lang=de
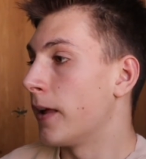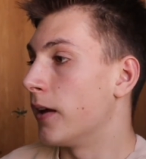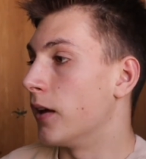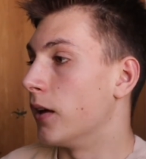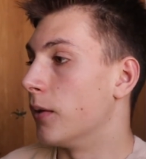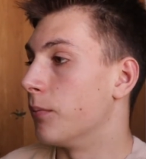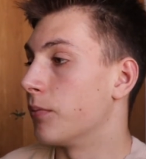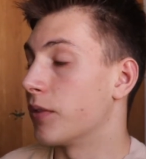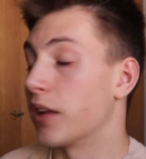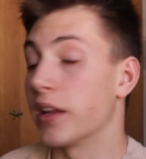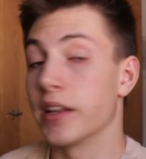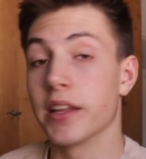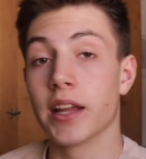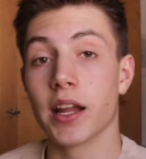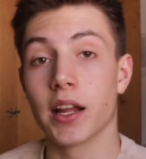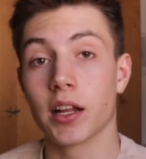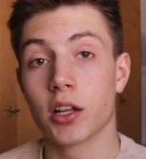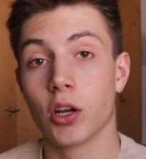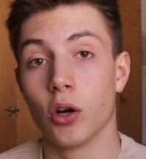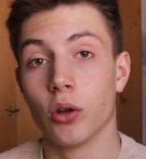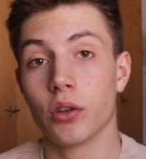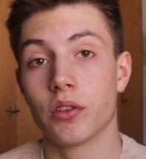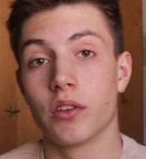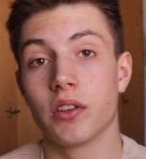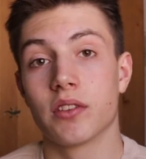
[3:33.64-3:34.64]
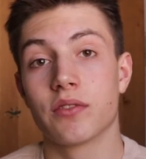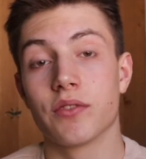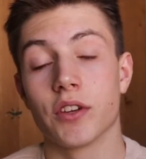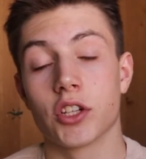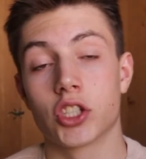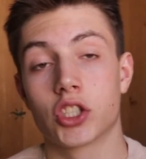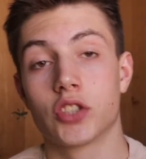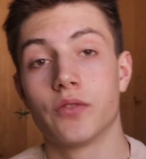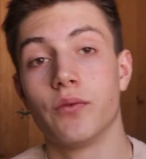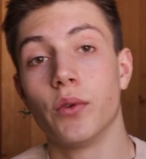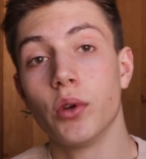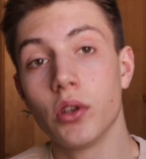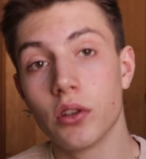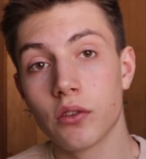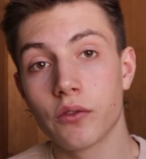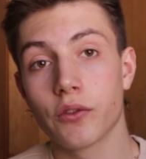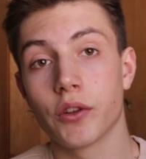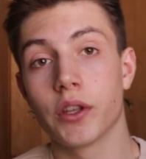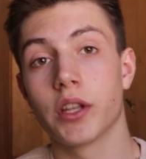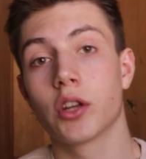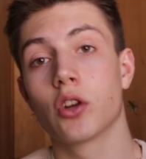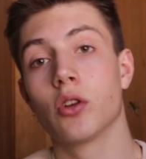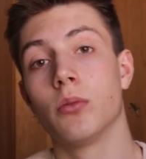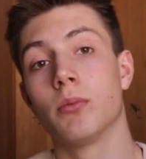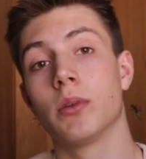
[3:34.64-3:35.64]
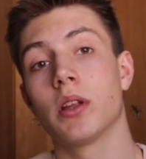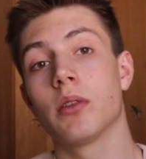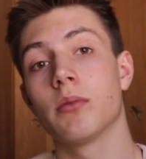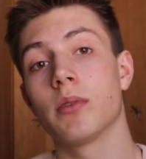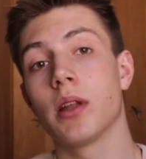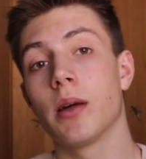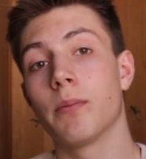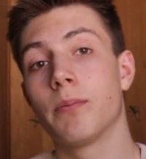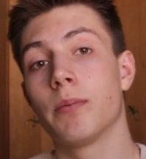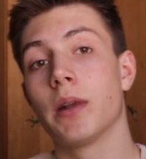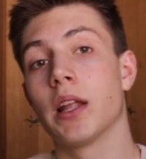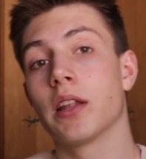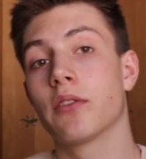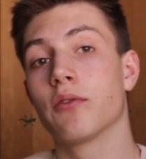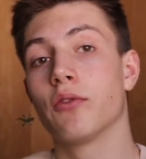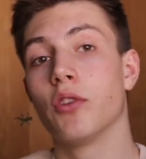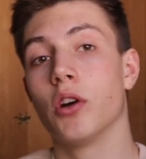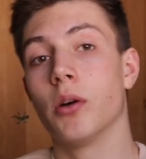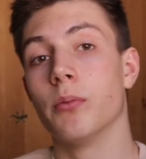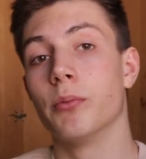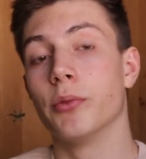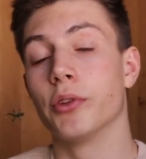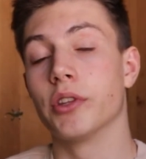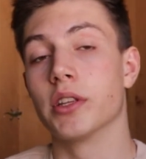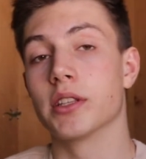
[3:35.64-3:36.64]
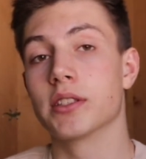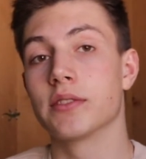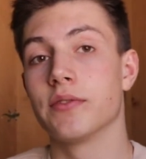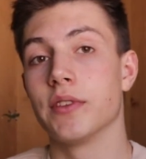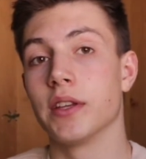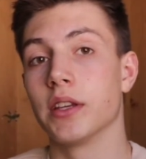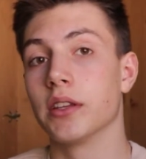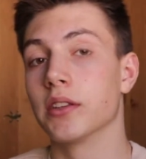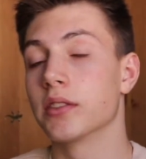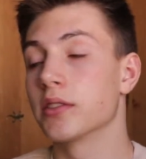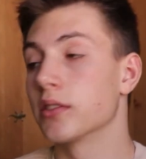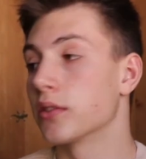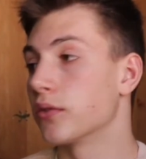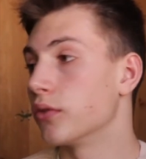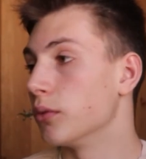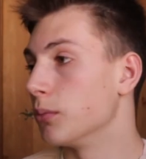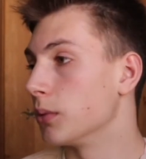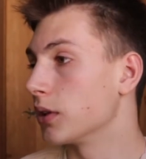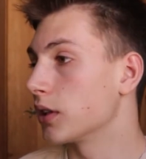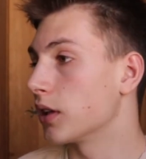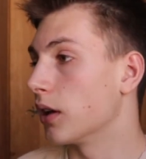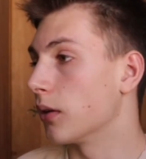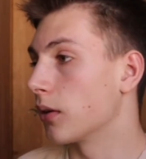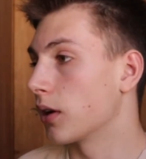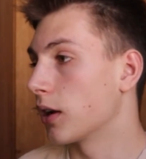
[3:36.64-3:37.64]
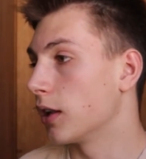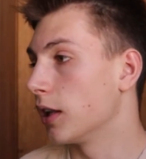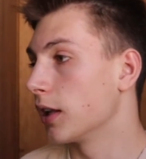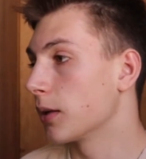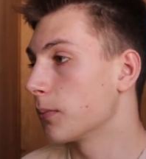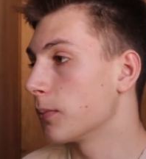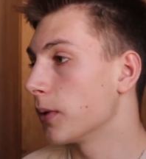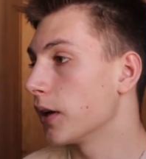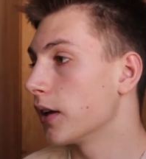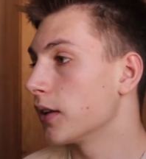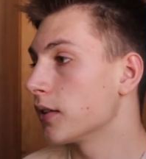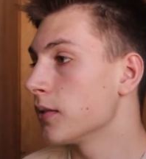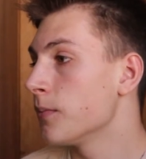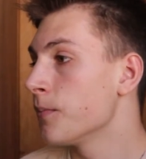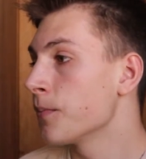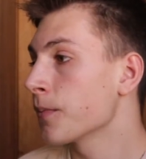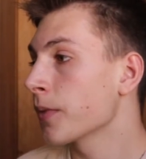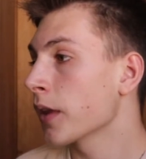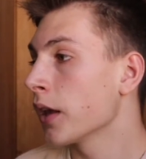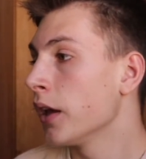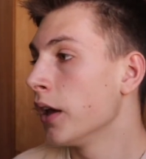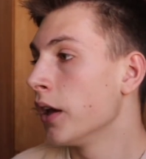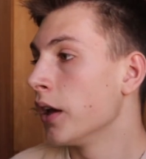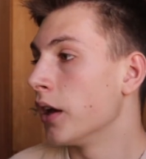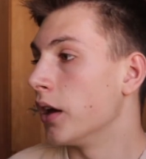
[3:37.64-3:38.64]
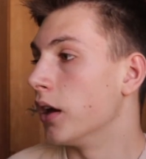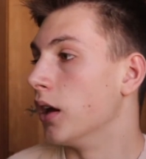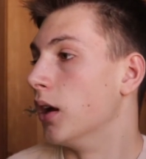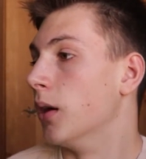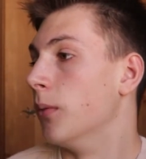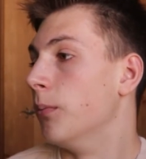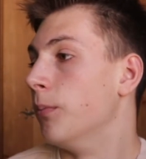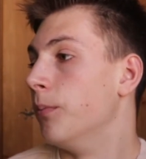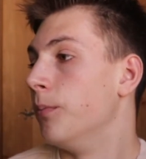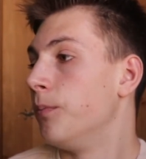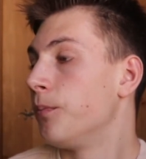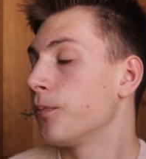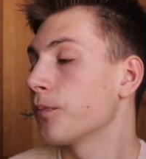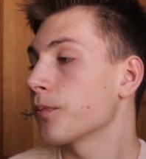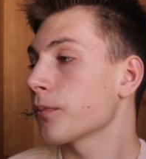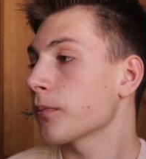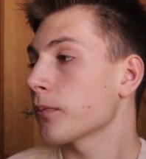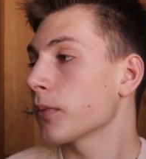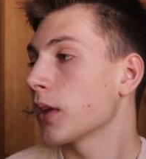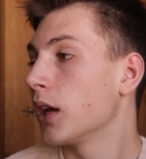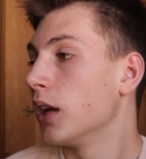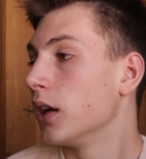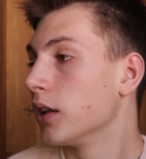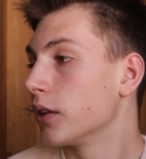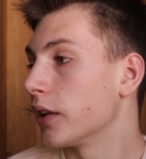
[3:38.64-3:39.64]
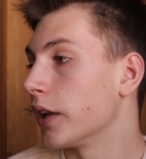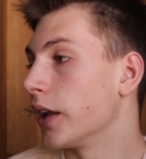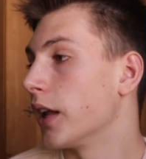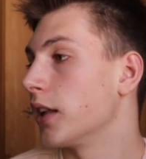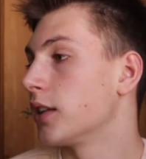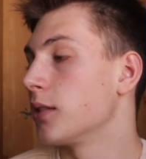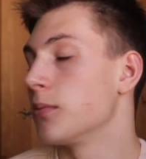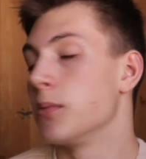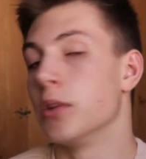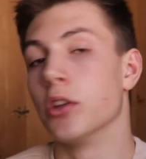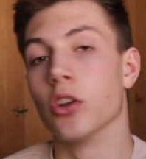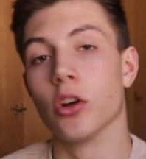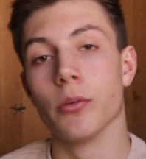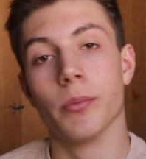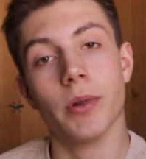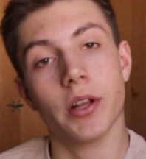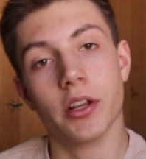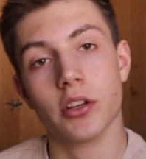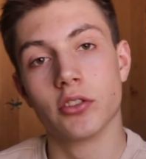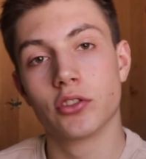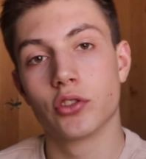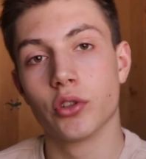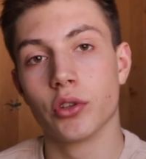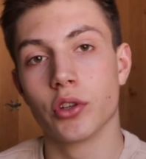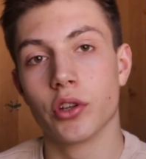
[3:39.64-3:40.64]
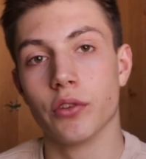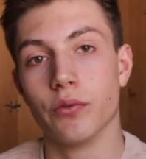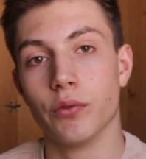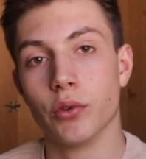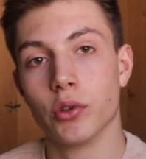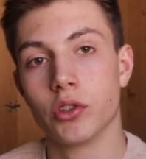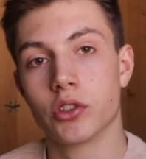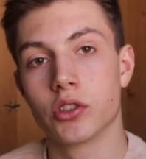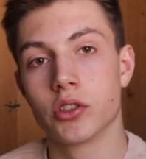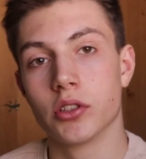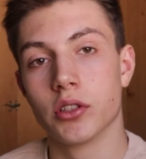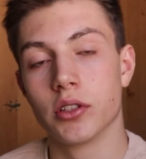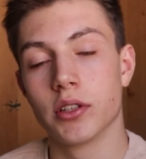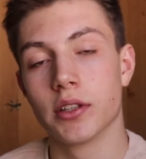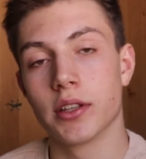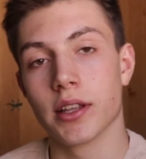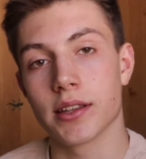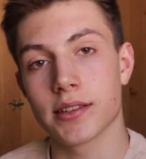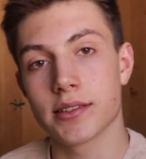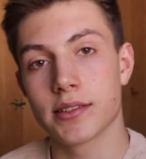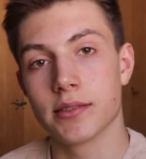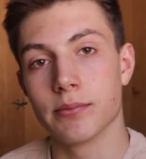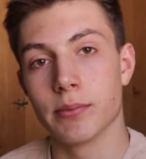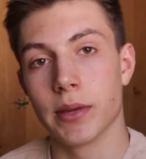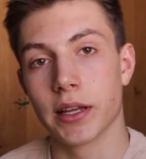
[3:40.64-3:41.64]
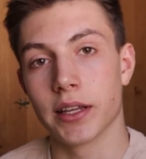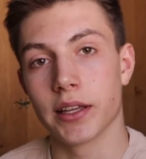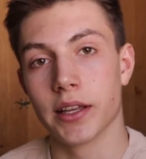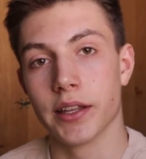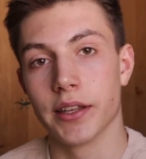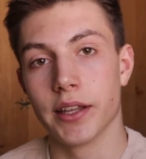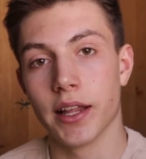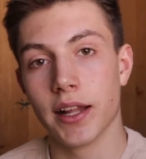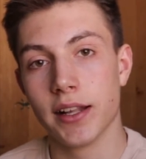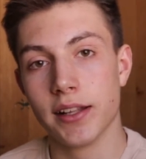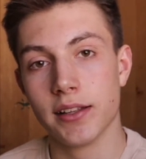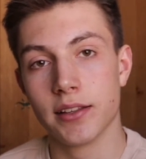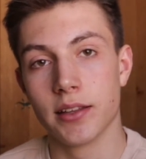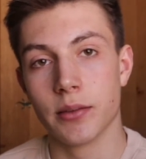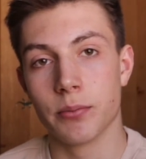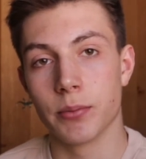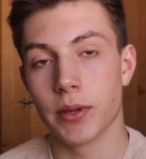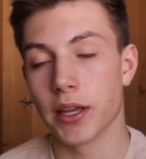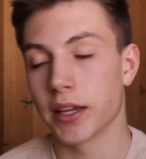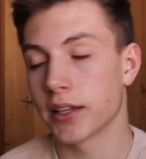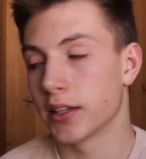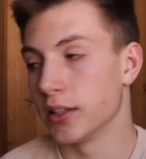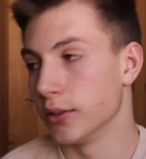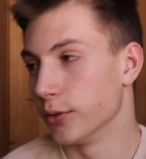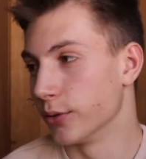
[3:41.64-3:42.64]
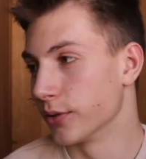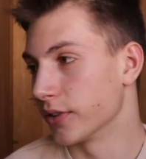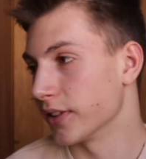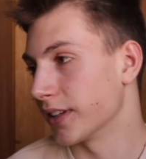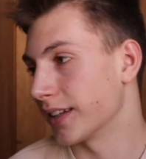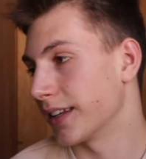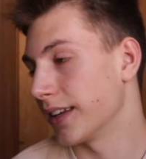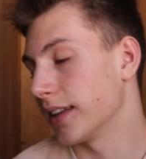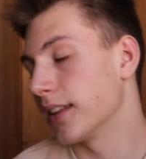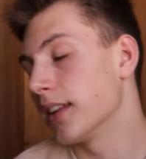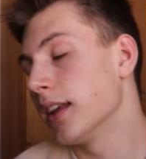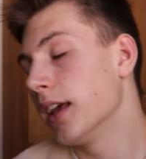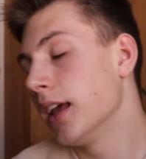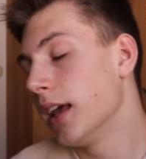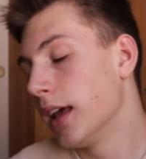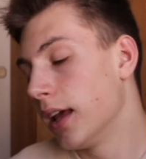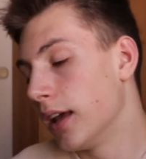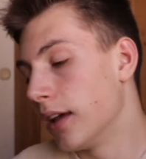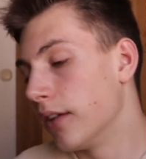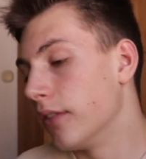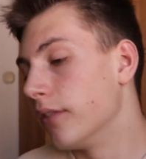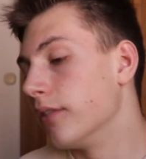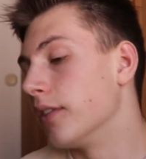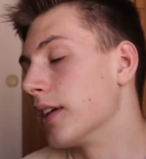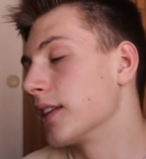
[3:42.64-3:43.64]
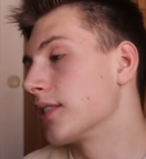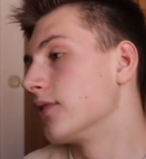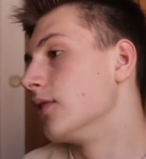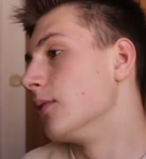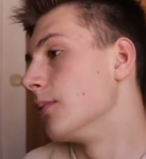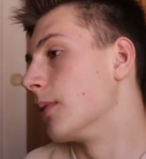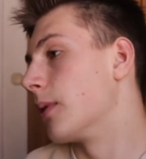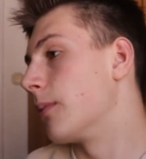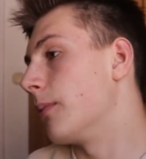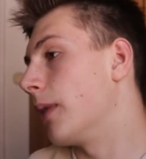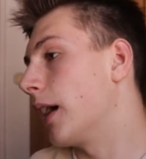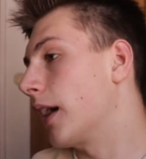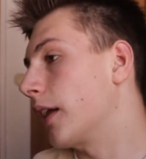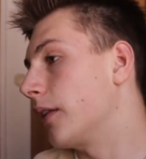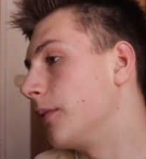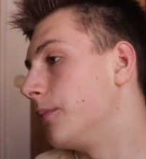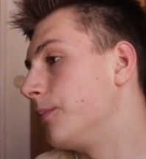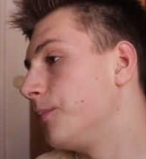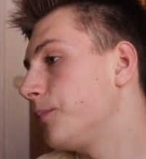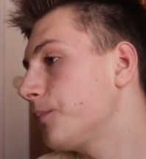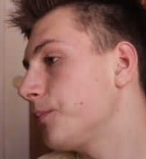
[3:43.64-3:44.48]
Ähm, denn der Account ist verschwunden von der kompletten Plattform und deswegen ist es für mich kein Clickbait. Ähm, dann hat er mir nochmal schön gewünscht, dass mein Kanal den Berg hinuntergeht. Was will man machen?